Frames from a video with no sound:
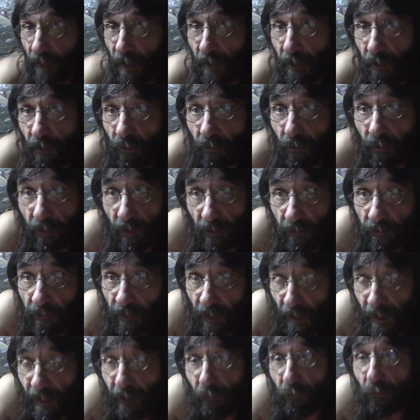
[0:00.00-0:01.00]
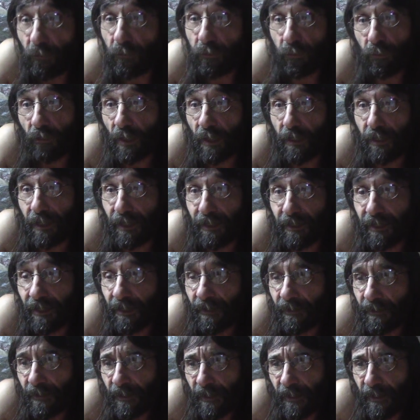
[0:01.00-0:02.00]
ya digo, cada cultura
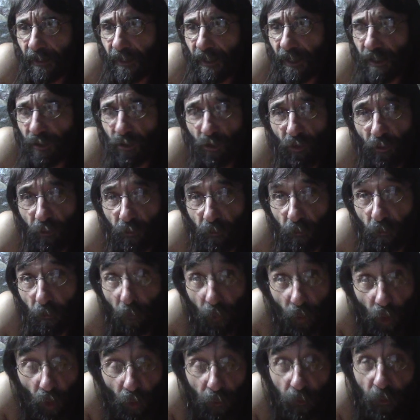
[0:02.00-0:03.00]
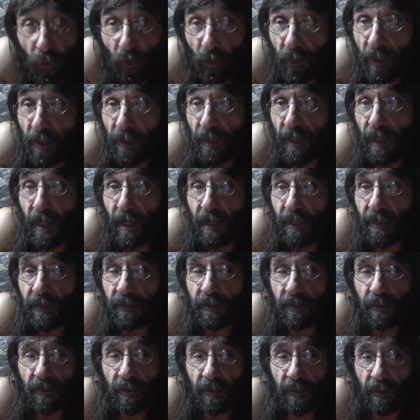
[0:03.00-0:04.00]
tiene esos propios
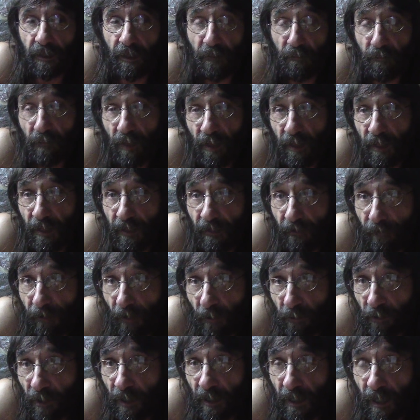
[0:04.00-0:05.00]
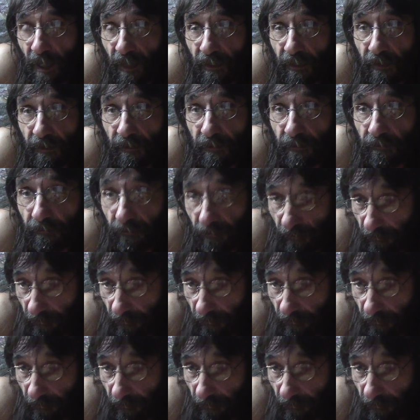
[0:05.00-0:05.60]
ideales que empiezan a fabricar